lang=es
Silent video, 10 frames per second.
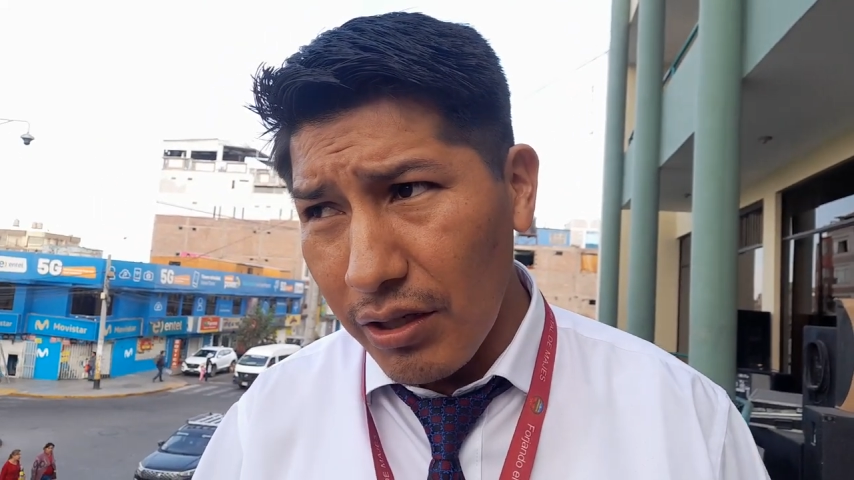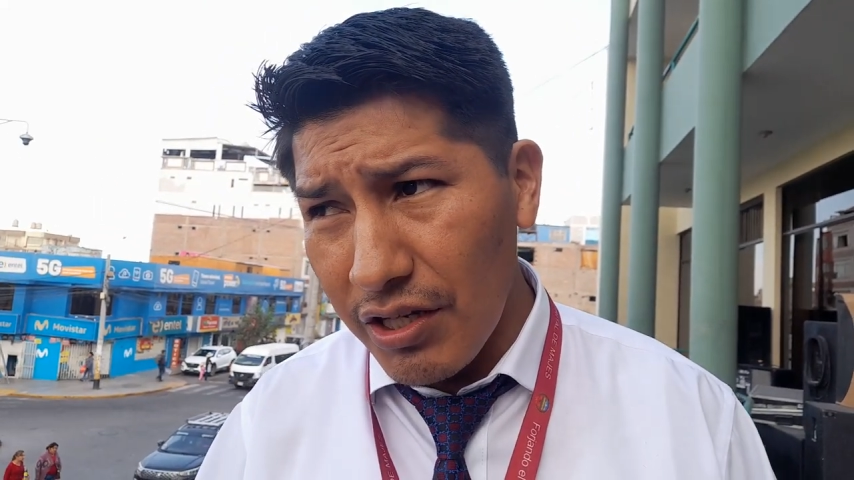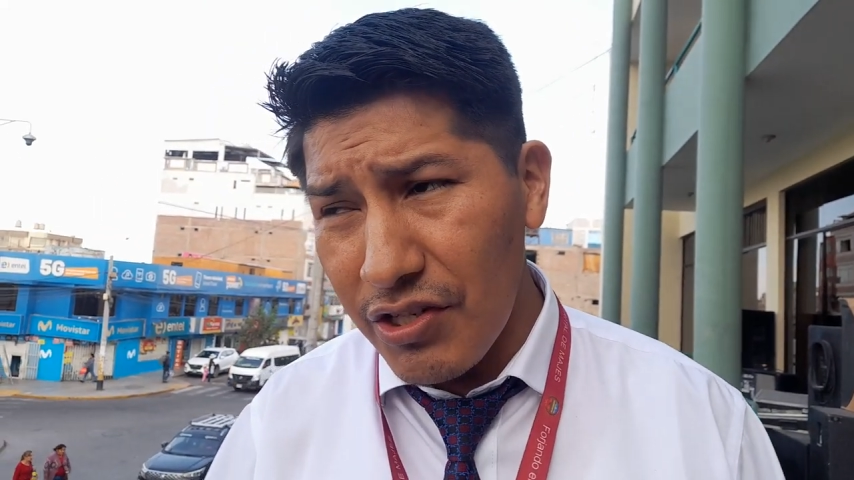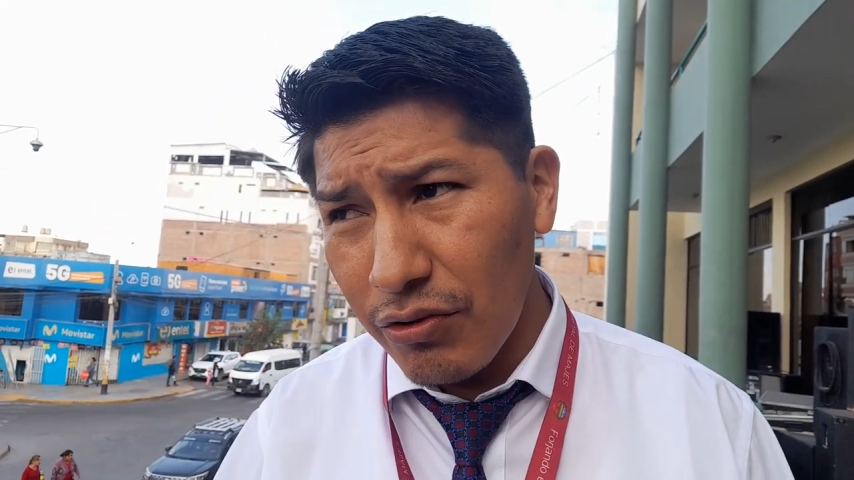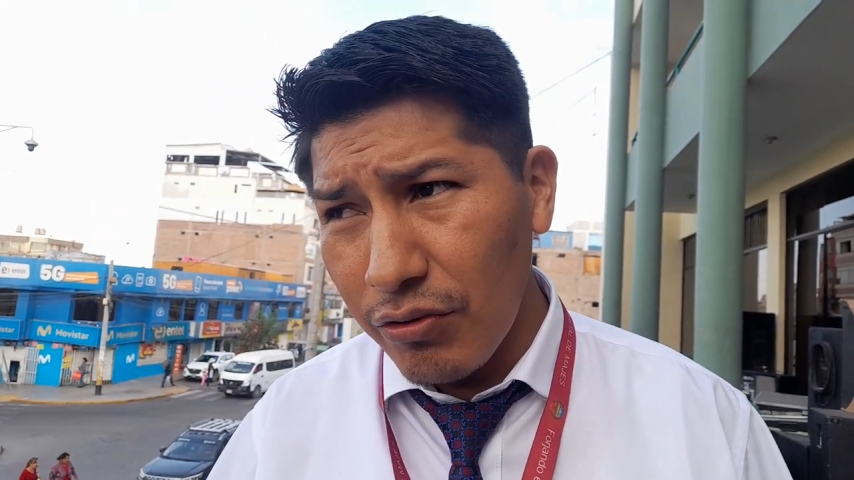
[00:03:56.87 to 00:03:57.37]

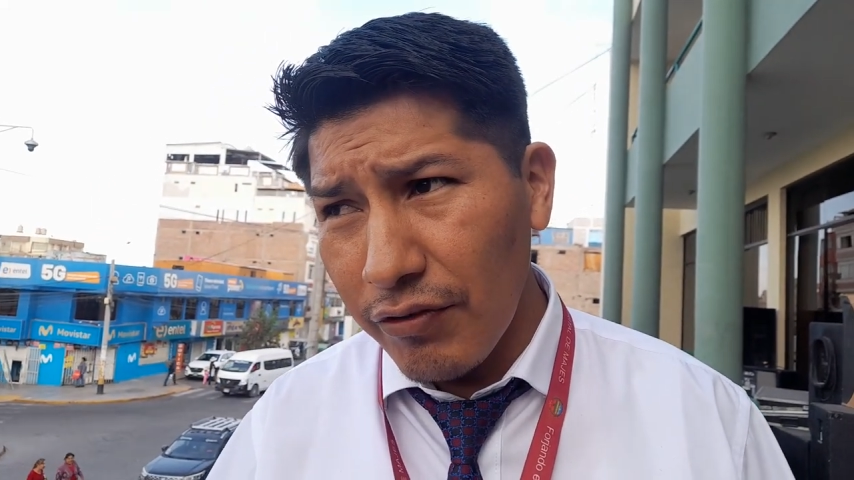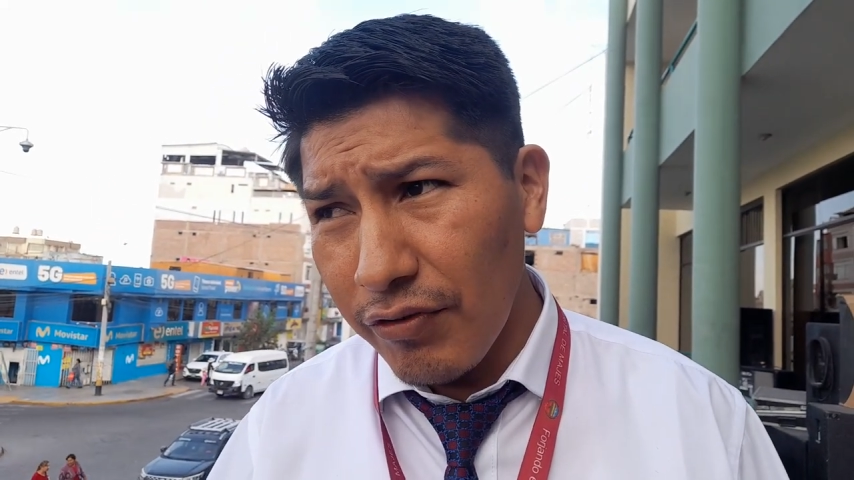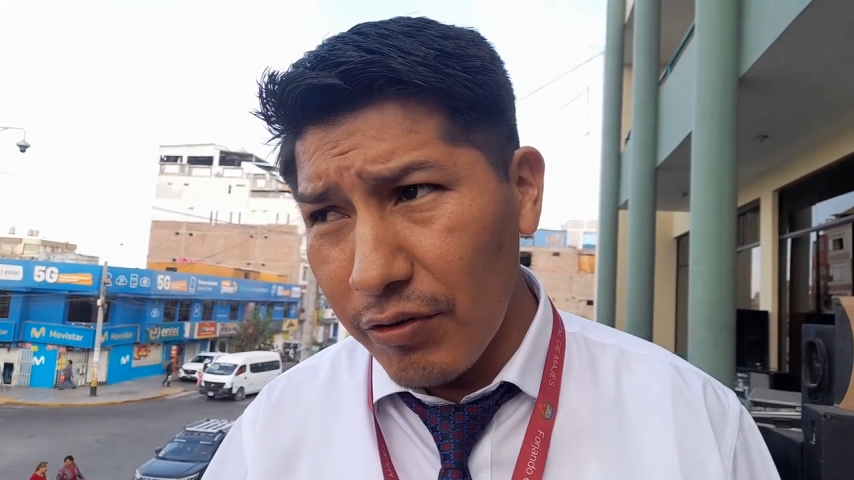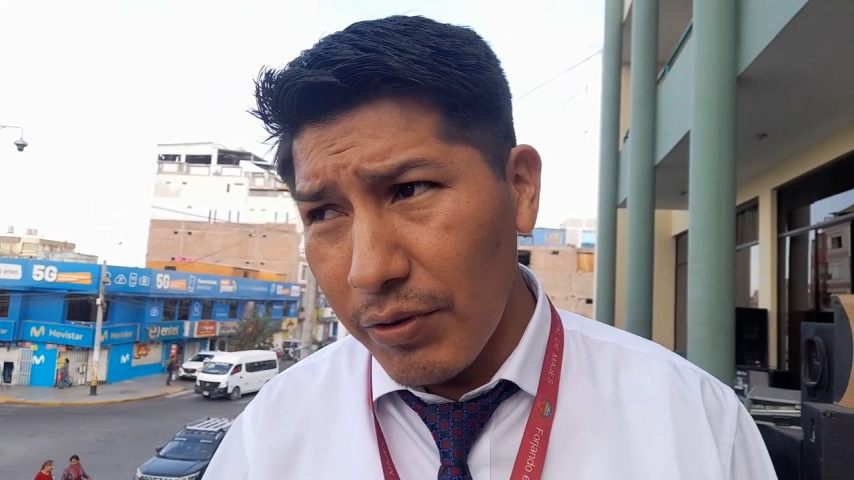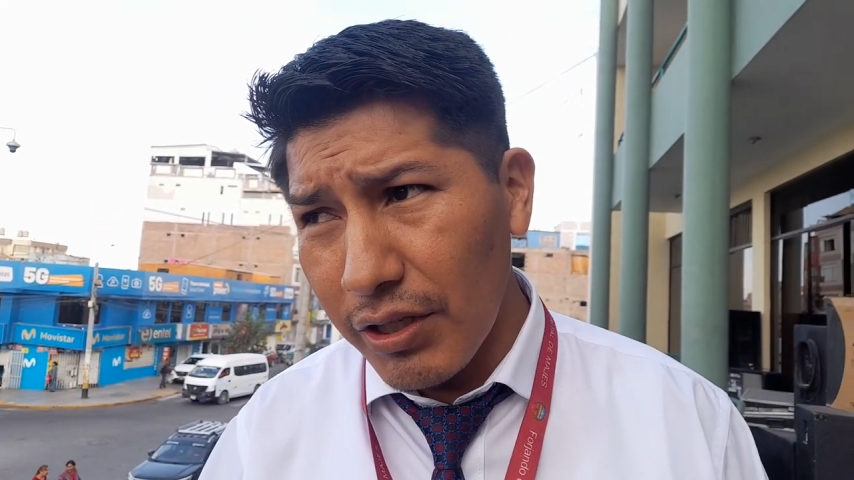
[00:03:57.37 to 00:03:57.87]
haciendo un
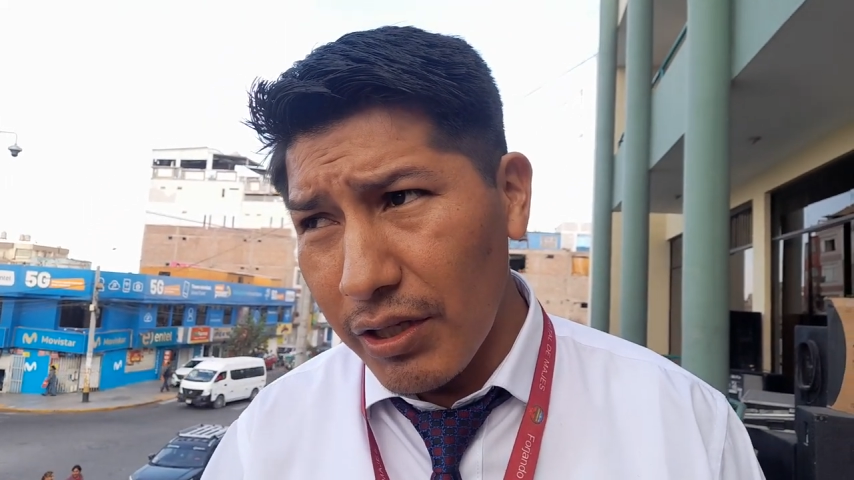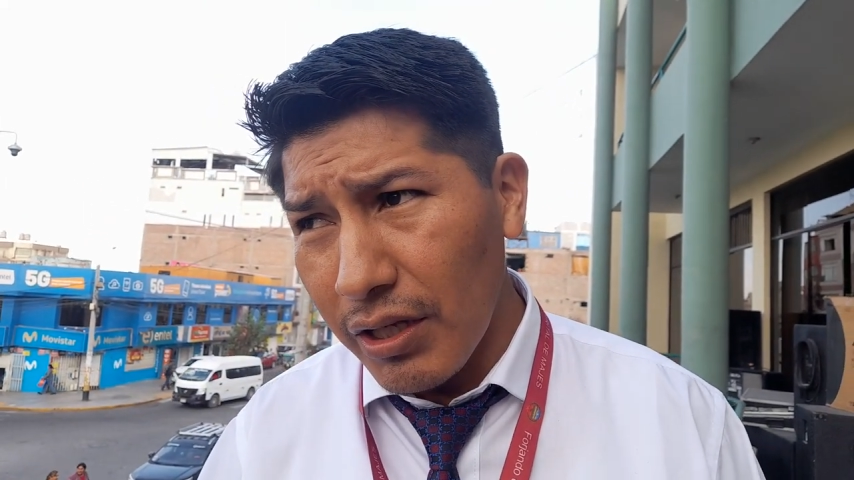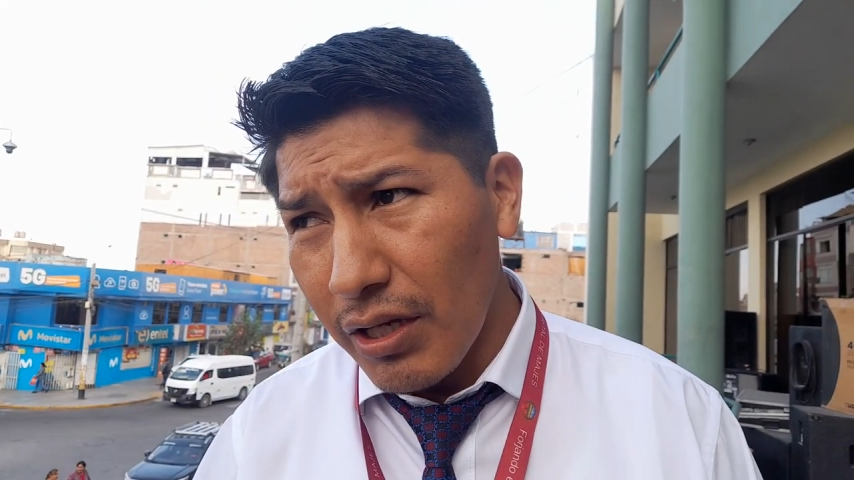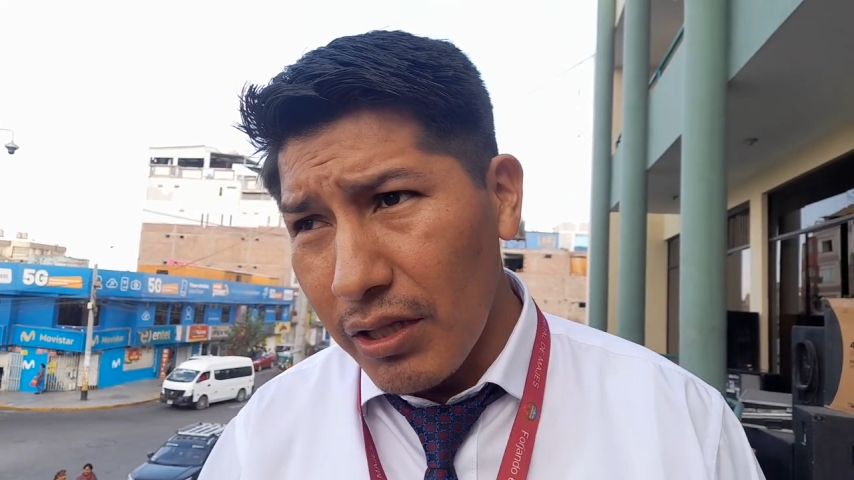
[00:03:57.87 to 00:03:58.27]
informe